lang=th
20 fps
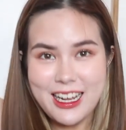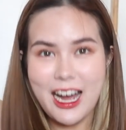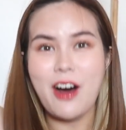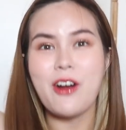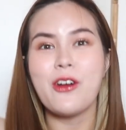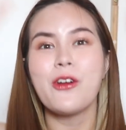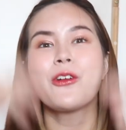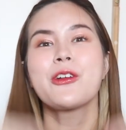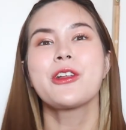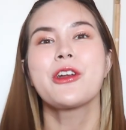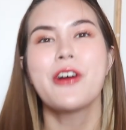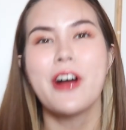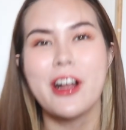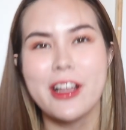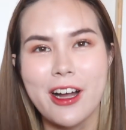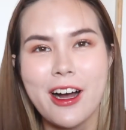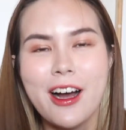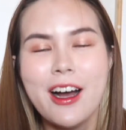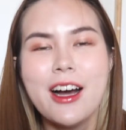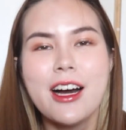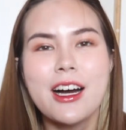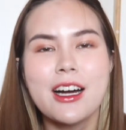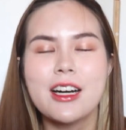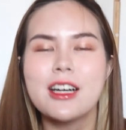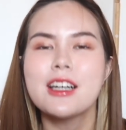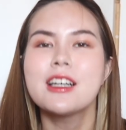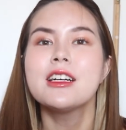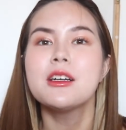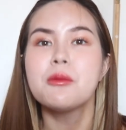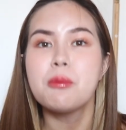เอาลงดีกว่าเนาะก็
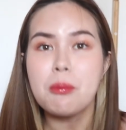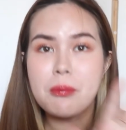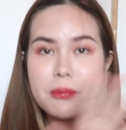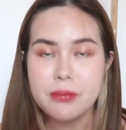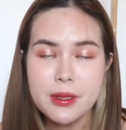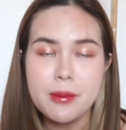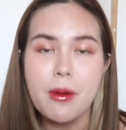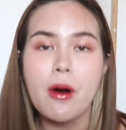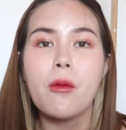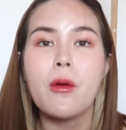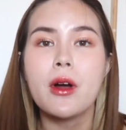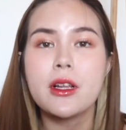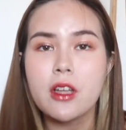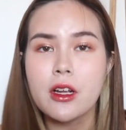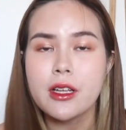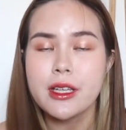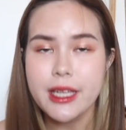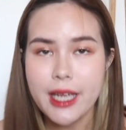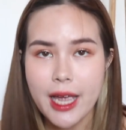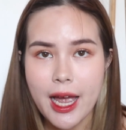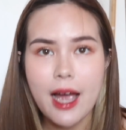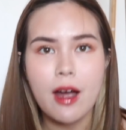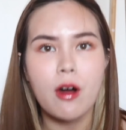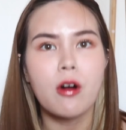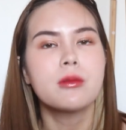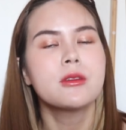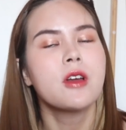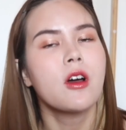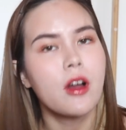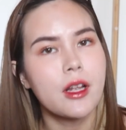คือจะบอกว่าตอนนี้คร
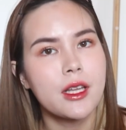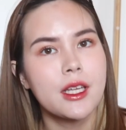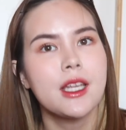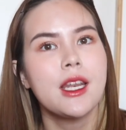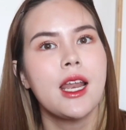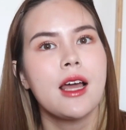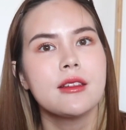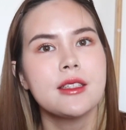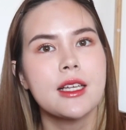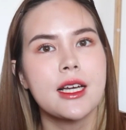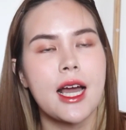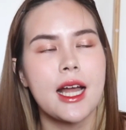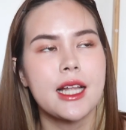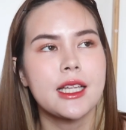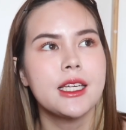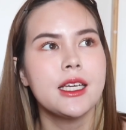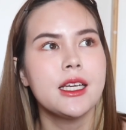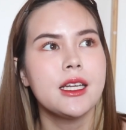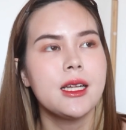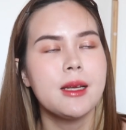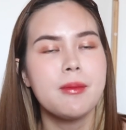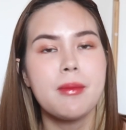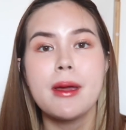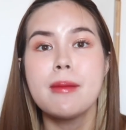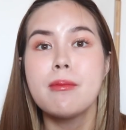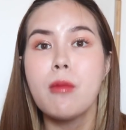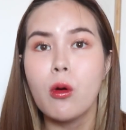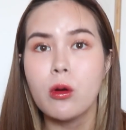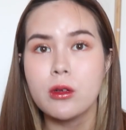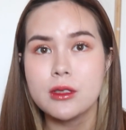บ2 อาทิตย์แล้วจากการที่ลิลลี่ไป
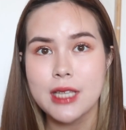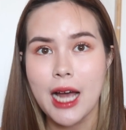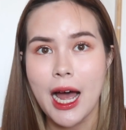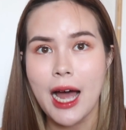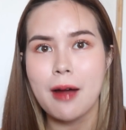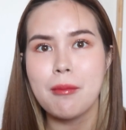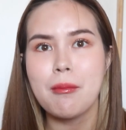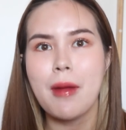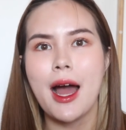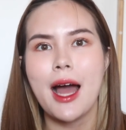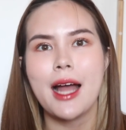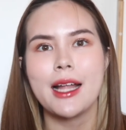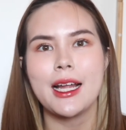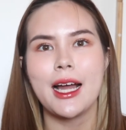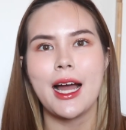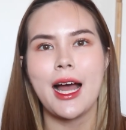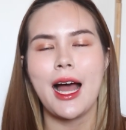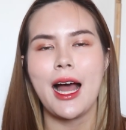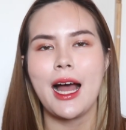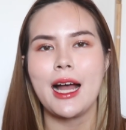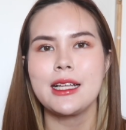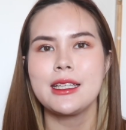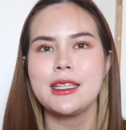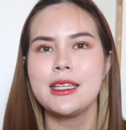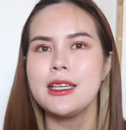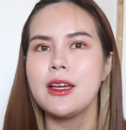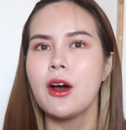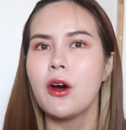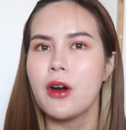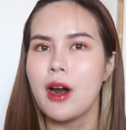โบจักมานะคะ
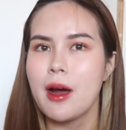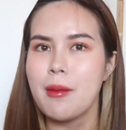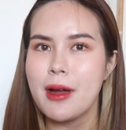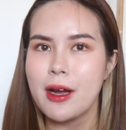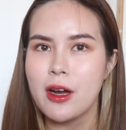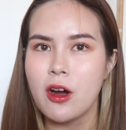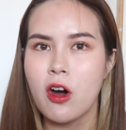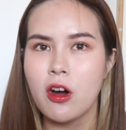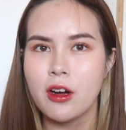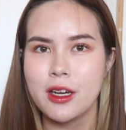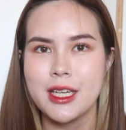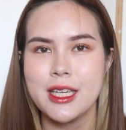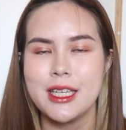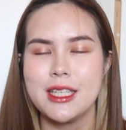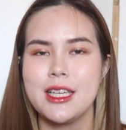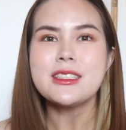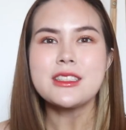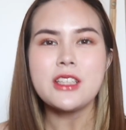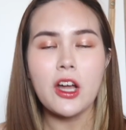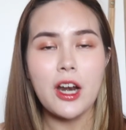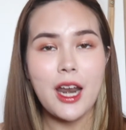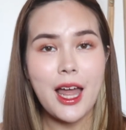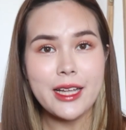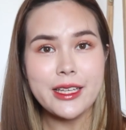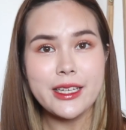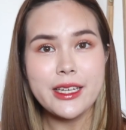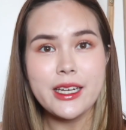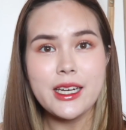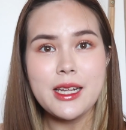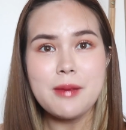ที่ออร่าแบงคอกคลินิกตอนแรก
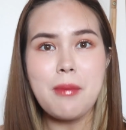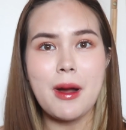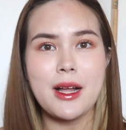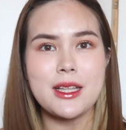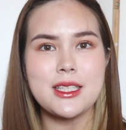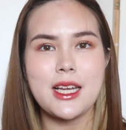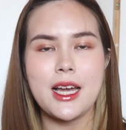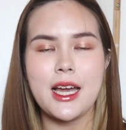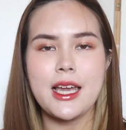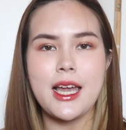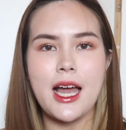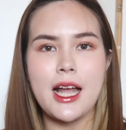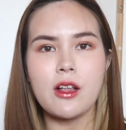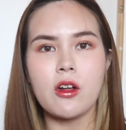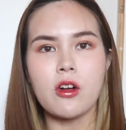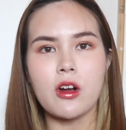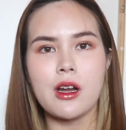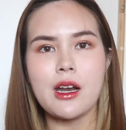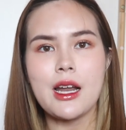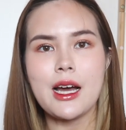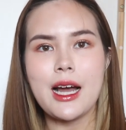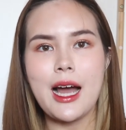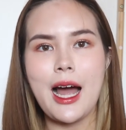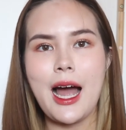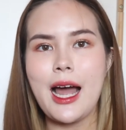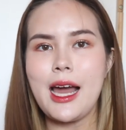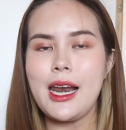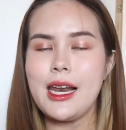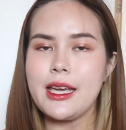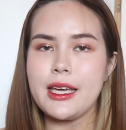ที่ลิลลี่ปั่นจักรยานออกกำลังกา
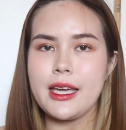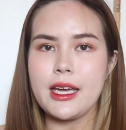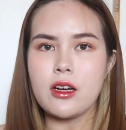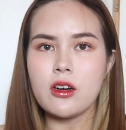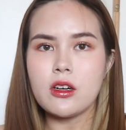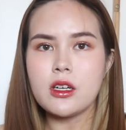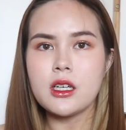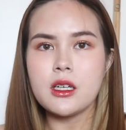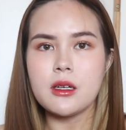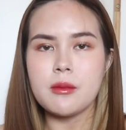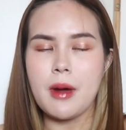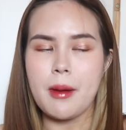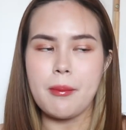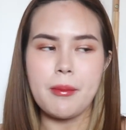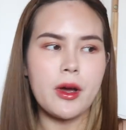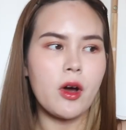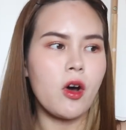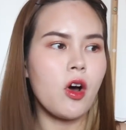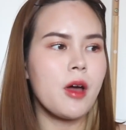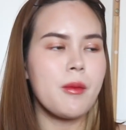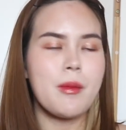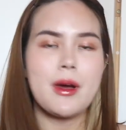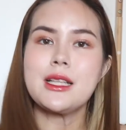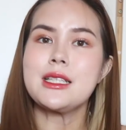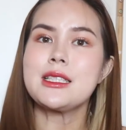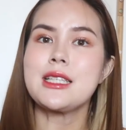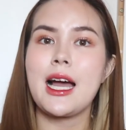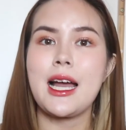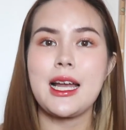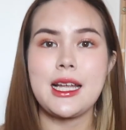ยอะไรอย่างเงี้ยก็คือแบบไม่ค่อยมั่น
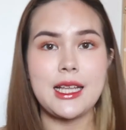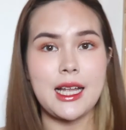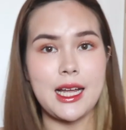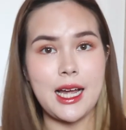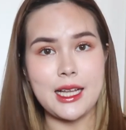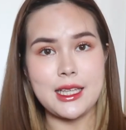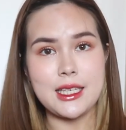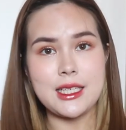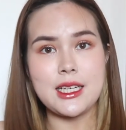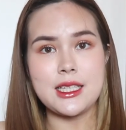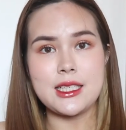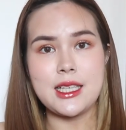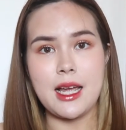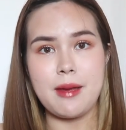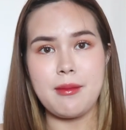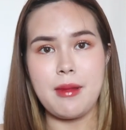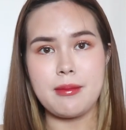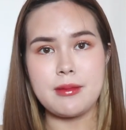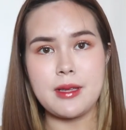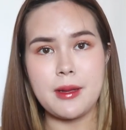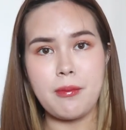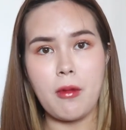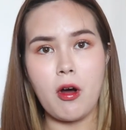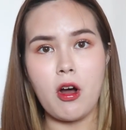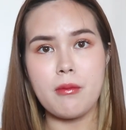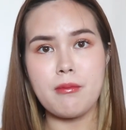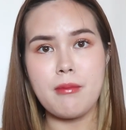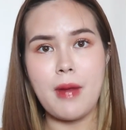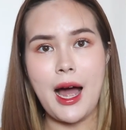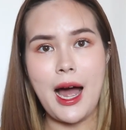ใจในการที่จะใส่แบบสปอ
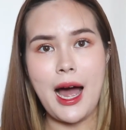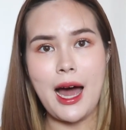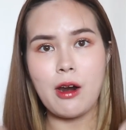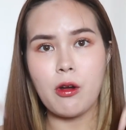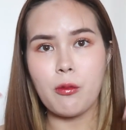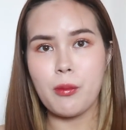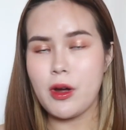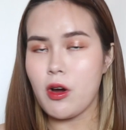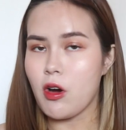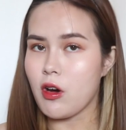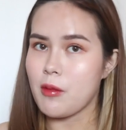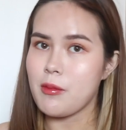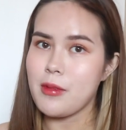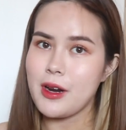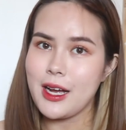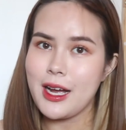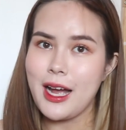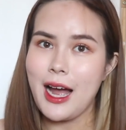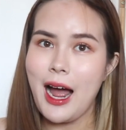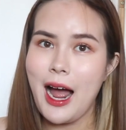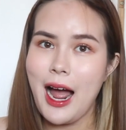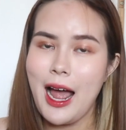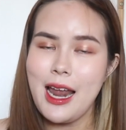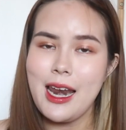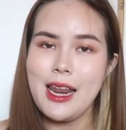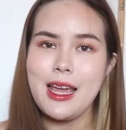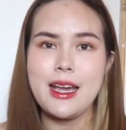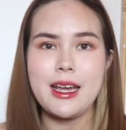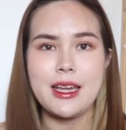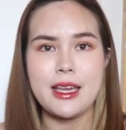ร์ตบาร์ลงไปออกกำลังกายอะ
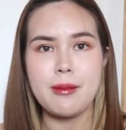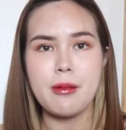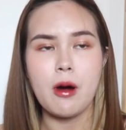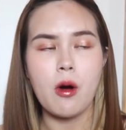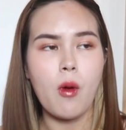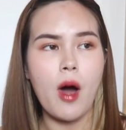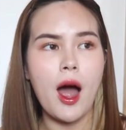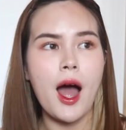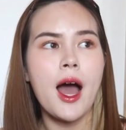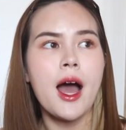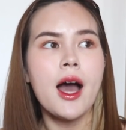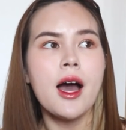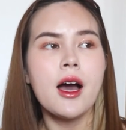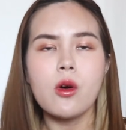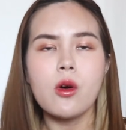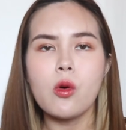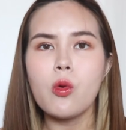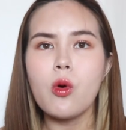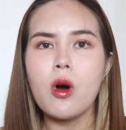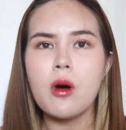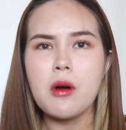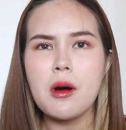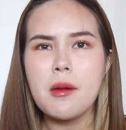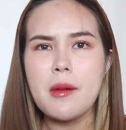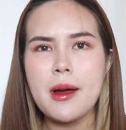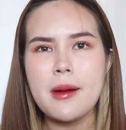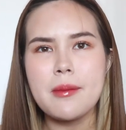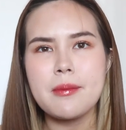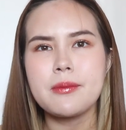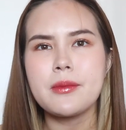ไรอย่างเงี้ยเพราะว่ากลัวว่า
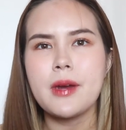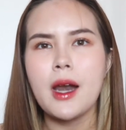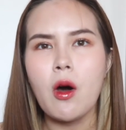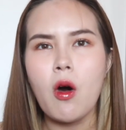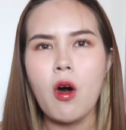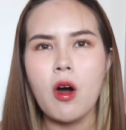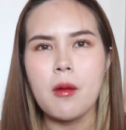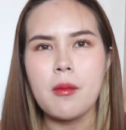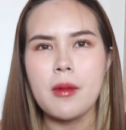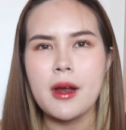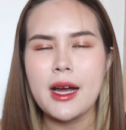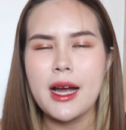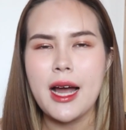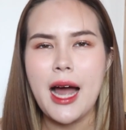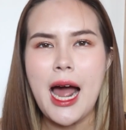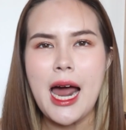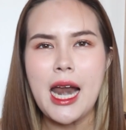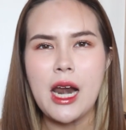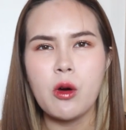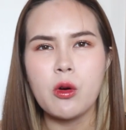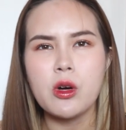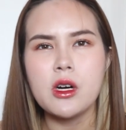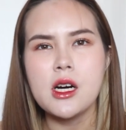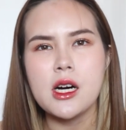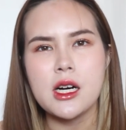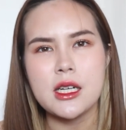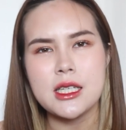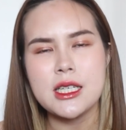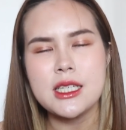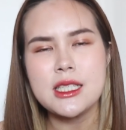แบบเราออกกำลังกายแล้วเหงื่
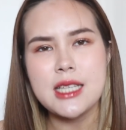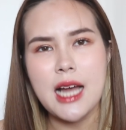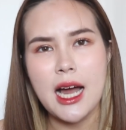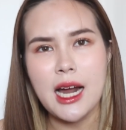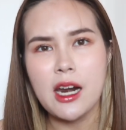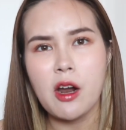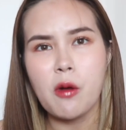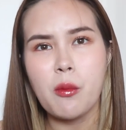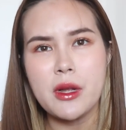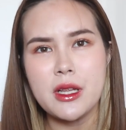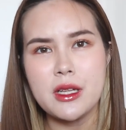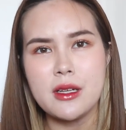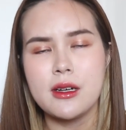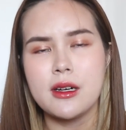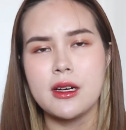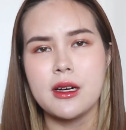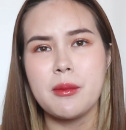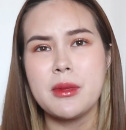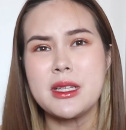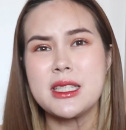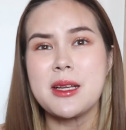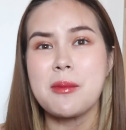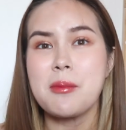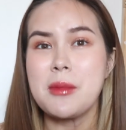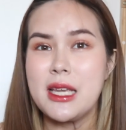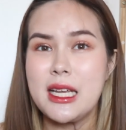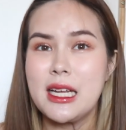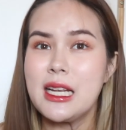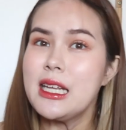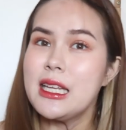อที่จักเรามันเยอะมันจะ
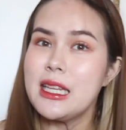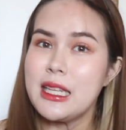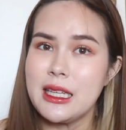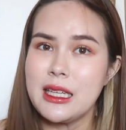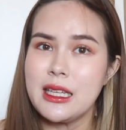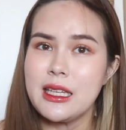มีกลิ่น